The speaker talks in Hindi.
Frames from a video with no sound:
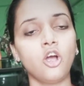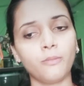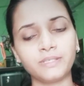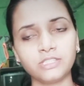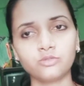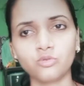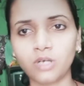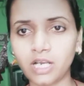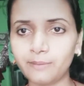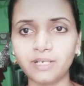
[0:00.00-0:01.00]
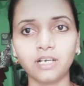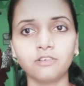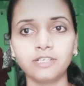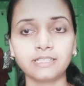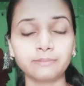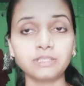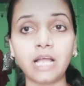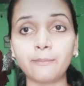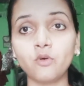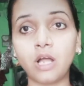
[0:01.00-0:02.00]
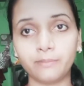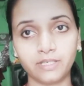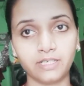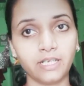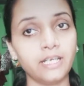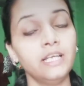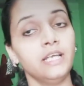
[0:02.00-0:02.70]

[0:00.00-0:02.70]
और बच्चा उसको खाने में लगा हो रहेगा तब तक आपको काम करना है